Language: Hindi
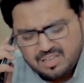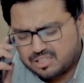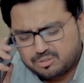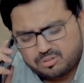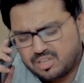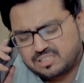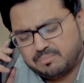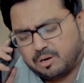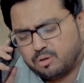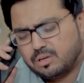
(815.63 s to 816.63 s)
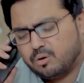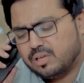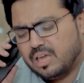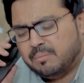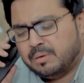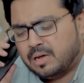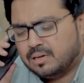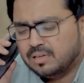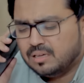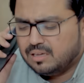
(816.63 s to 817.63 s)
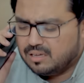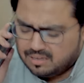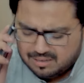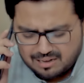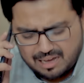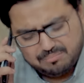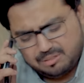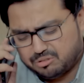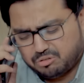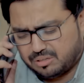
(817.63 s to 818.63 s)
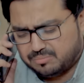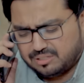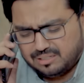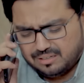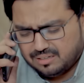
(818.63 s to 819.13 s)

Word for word: इस दुनिया से भरोसा उठ गया है मेरा आई मिस यू शमसी